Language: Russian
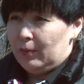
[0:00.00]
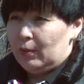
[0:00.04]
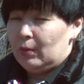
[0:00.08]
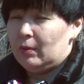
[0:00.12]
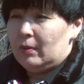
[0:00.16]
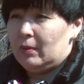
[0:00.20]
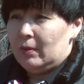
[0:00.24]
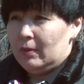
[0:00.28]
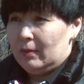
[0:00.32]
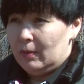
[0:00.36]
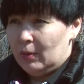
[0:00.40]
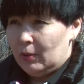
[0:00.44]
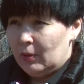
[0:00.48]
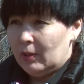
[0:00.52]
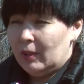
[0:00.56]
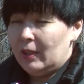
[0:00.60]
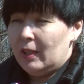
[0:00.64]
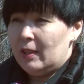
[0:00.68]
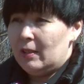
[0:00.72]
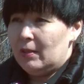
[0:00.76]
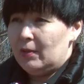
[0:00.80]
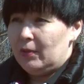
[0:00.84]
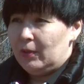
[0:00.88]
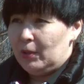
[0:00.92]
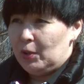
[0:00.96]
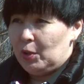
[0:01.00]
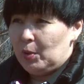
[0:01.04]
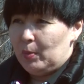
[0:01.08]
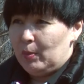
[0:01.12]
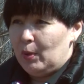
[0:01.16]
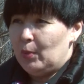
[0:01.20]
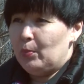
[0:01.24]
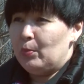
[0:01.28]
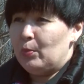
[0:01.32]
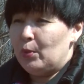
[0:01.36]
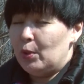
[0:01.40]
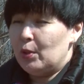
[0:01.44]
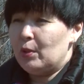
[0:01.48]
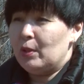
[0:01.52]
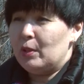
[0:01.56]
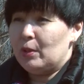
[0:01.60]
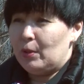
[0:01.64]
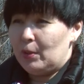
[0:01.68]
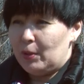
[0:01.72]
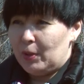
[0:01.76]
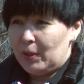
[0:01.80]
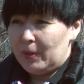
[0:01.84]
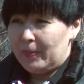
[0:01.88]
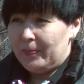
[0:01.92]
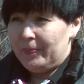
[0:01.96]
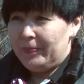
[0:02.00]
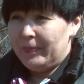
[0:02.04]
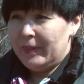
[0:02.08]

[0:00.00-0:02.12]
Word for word: Вот онлайн флешмоб «Мой герой».